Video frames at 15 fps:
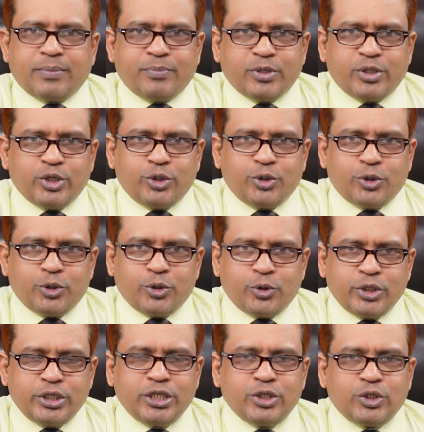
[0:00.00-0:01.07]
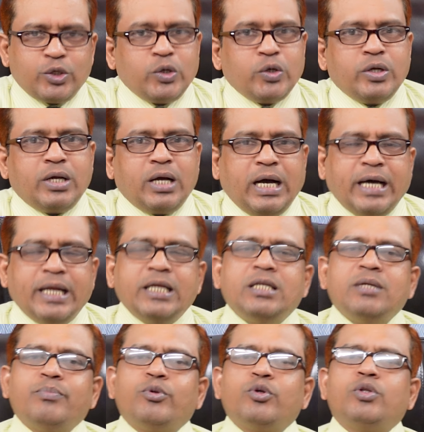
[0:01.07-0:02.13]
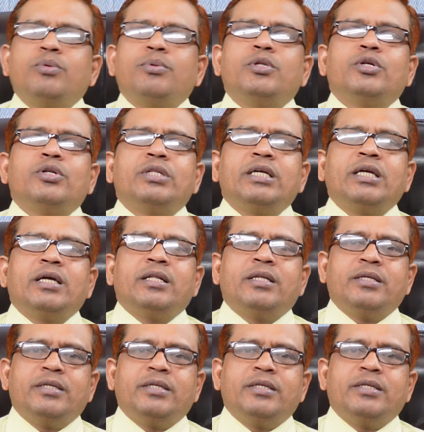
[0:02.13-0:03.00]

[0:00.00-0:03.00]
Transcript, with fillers: আপনাদের জন্য রয়েছে চলুন আরেকটি প্রতিবেদন থেকে